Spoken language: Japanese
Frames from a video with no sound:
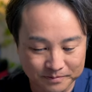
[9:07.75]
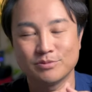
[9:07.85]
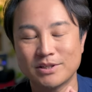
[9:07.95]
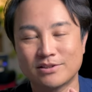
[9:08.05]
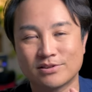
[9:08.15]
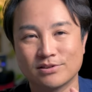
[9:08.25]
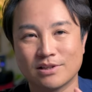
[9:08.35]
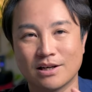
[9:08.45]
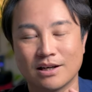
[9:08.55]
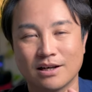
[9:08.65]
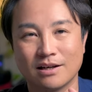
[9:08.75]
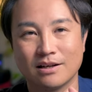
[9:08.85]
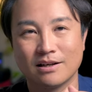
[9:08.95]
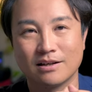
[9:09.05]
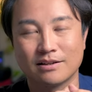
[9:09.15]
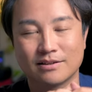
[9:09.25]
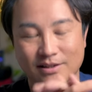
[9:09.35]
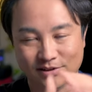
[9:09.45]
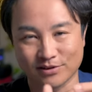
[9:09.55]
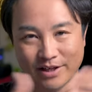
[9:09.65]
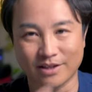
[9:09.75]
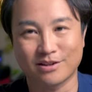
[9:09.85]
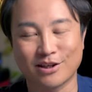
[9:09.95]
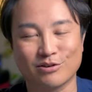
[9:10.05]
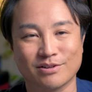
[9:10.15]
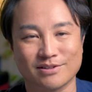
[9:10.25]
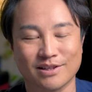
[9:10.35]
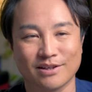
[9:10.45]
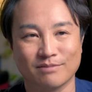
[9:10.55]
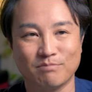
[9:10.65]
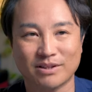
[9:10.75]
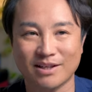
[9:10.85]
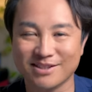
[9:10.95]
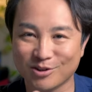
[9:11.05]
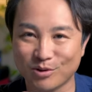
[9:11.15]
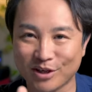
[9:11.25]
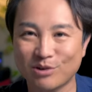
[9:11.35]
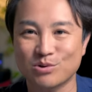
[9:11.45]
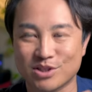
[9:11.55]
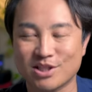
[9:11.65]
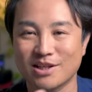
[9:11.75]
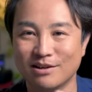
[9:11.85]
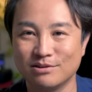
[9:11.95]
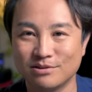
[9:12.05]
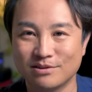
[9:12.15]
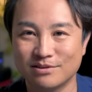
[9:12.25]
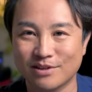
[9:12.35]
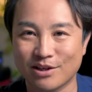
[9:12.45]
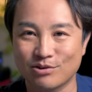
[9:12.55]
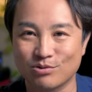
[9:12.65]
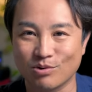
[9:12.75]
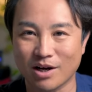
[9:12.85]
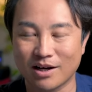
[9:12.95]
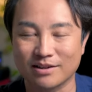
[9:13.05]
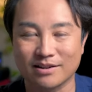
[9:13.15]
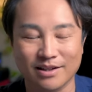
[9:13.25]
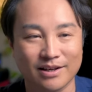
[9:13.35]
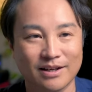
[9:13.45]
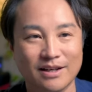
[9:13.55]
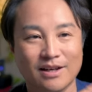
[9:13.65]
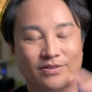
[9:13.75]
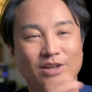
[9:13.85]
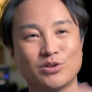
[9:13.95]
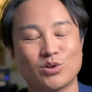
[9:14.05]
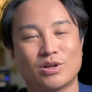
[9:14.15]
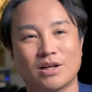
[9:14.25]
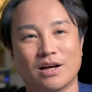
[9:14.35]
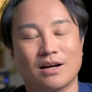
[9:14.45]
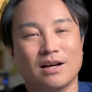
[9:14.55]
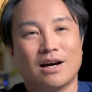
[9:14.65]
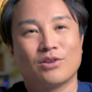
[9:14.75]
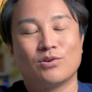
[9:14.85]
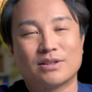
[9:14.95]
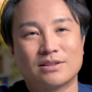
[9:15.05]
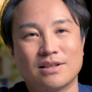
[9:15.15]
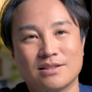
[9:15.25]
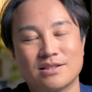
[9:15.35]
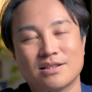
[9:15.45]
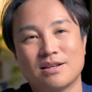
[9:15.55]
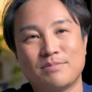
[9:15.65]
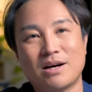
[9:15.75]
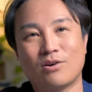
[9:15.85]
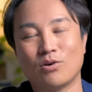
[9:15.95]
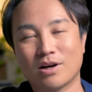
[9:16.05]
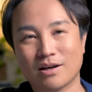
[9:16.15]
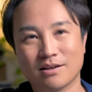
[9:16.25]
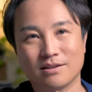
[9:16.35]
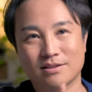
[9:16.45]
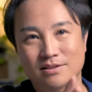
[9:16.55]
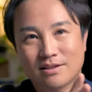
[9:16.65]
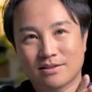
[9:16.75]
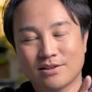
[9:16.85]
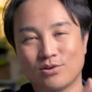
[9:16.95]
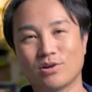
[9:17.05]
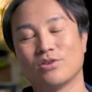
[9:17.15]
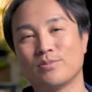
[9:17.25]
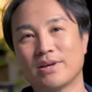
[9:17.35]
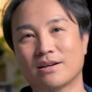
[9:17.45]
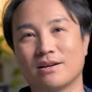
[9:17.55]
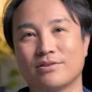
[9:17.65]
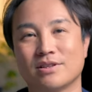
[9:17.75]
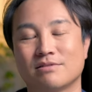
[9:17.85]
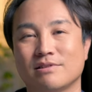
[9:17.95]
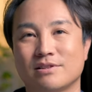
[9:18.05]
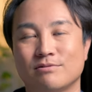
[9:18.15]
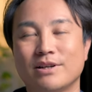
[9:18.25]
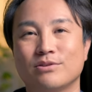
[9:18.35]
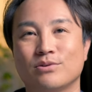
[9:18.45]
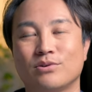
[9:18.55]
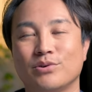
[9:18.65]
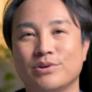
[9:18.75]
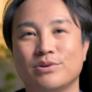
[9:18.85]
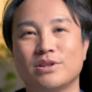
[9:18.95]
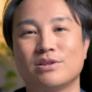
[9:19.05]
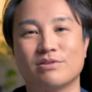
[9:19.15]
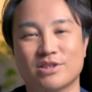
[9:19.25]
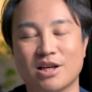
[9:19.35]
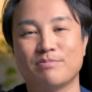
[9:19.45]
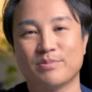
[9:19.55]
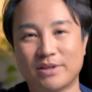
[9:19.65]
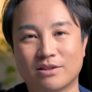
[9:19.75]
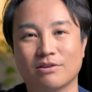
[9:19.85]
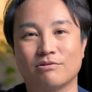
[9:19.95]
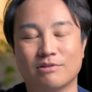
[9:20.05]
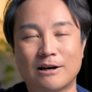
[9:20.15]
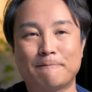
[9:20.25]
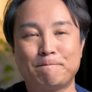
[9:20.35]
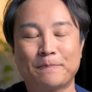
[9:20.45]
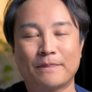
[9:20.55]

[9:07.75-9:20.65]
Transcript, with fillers: ルミックスが出す絵っていうのはですね、まあ、他社とは結構違うっていうのがあって、なんというかな、あの私がまあ使ってる他のメーカーのやつはですね、割とゴリゴリっていうかシャープ目っていうか、